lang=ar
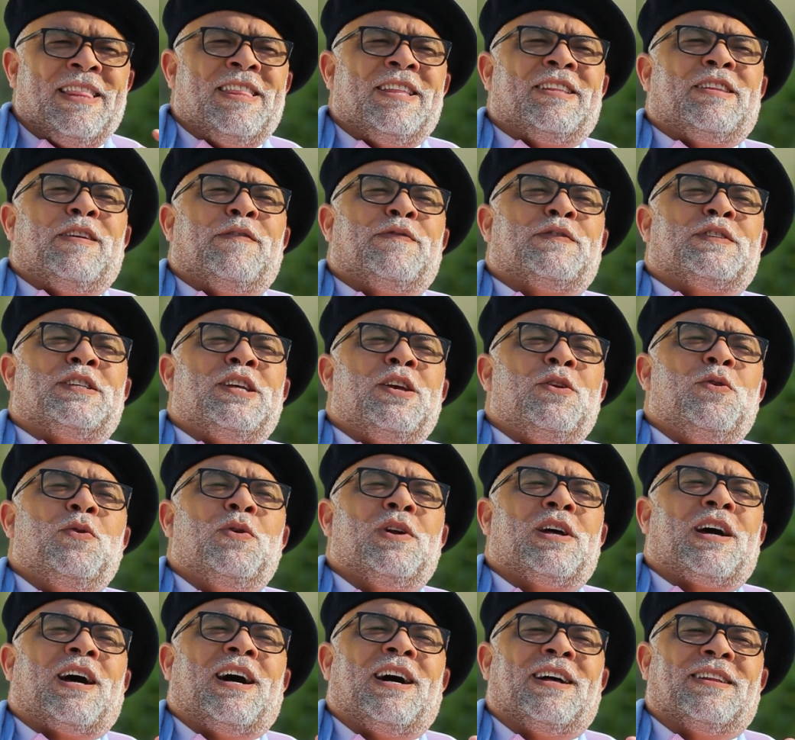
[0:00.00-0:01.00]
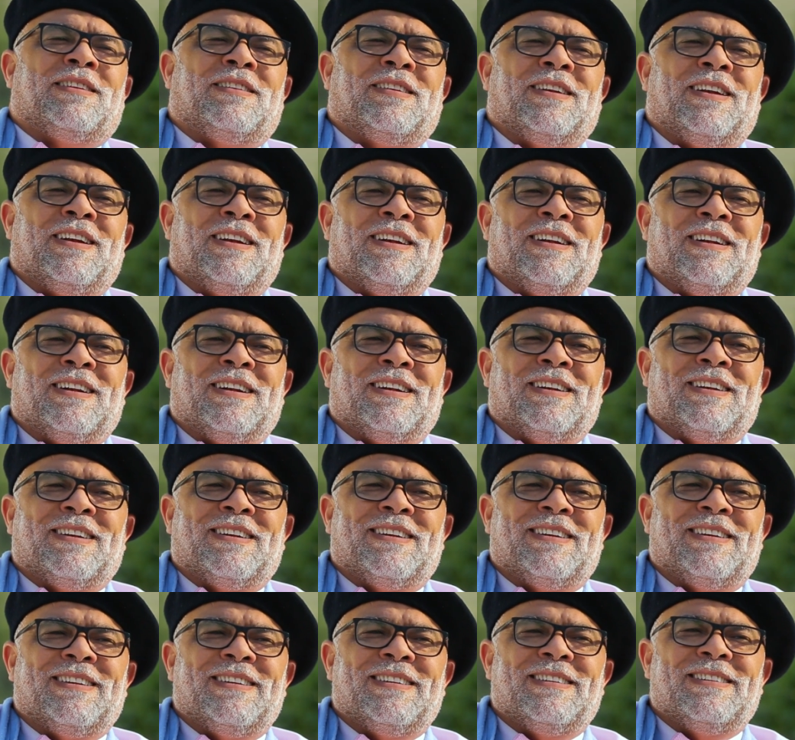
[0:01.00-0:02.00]
هذا تفصيل أختي قاتل
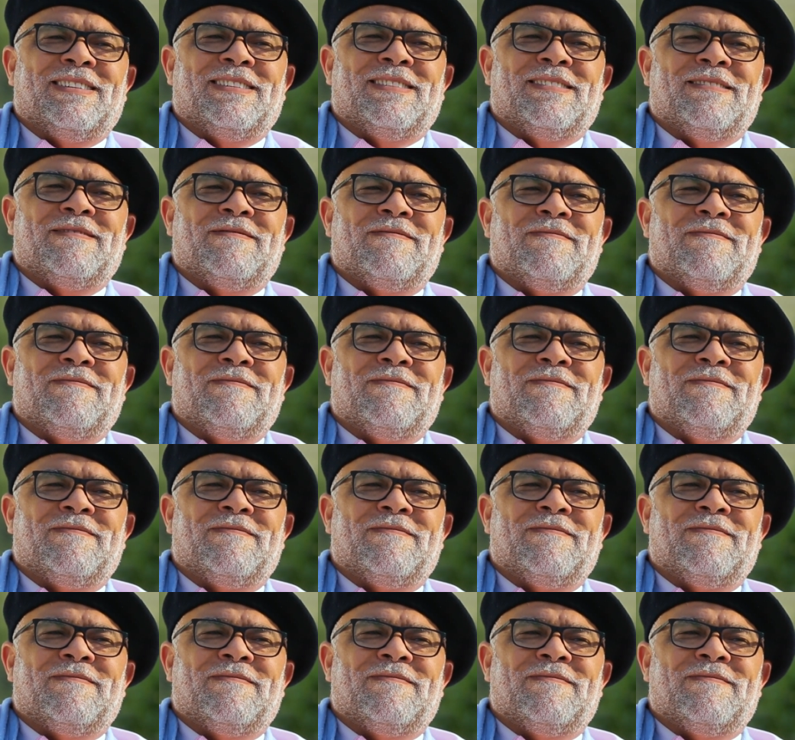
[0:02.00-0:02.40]
صح